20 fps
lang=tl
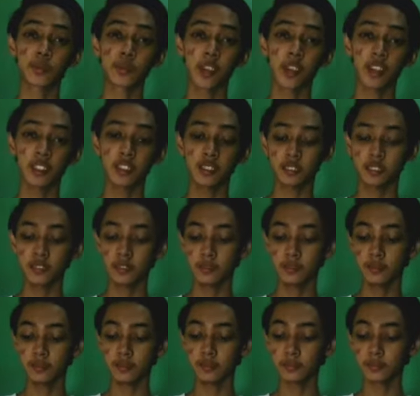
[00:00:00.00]
vlog,
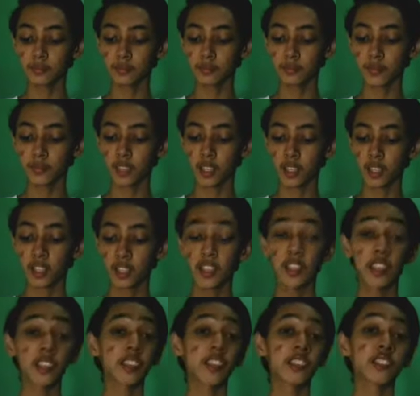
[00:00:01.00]

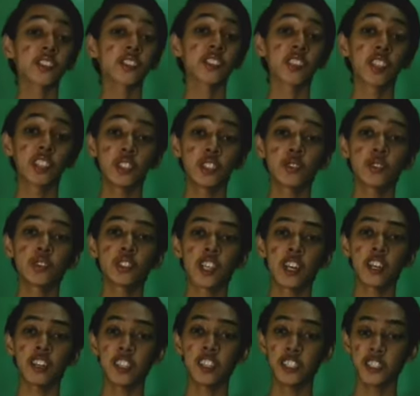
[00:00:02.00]
can say no
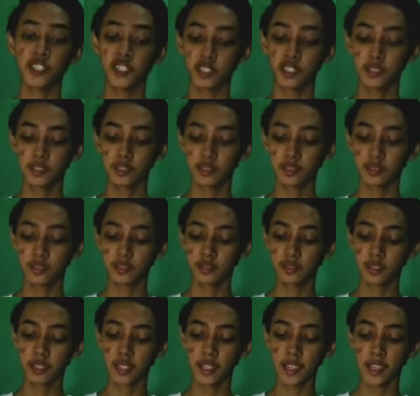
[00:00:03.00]
challenge,
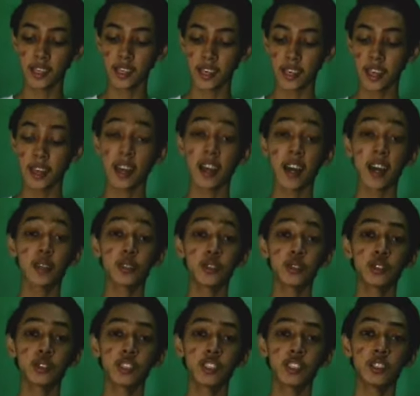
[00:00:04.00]
how
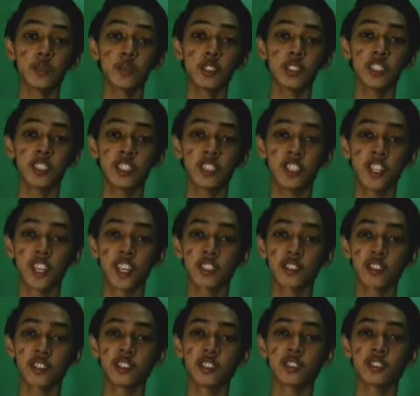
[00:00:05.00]
to deal with
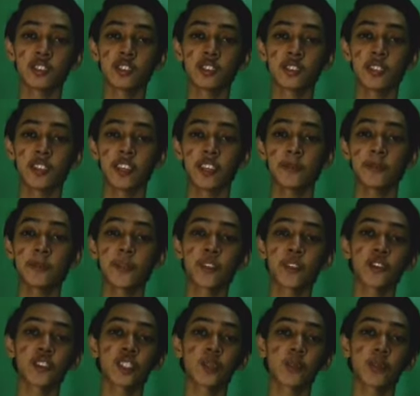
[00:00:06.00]
rejection. So, ayan,
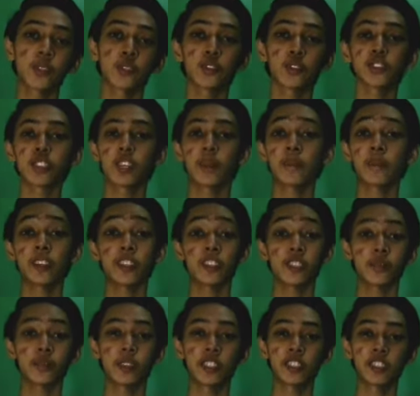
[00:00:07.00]
patok na patok to sa
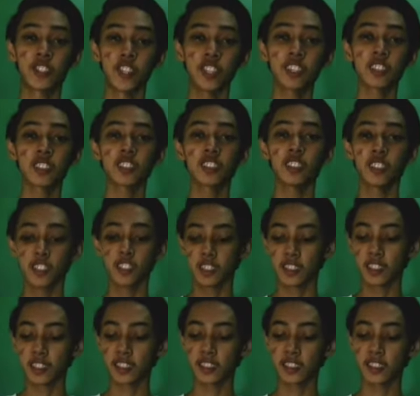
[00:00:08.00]
madalas ma-reject.
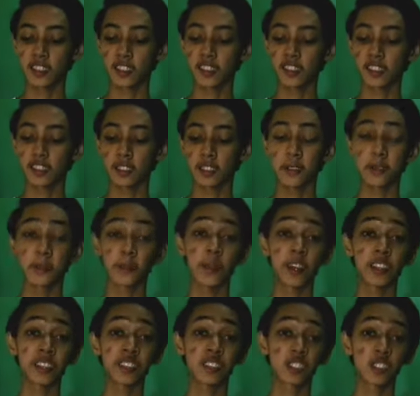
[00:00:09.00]
And then,
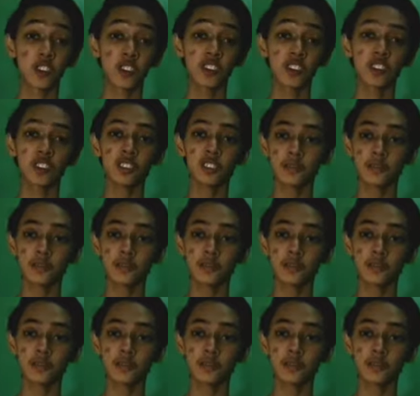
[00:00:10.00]
fast talk,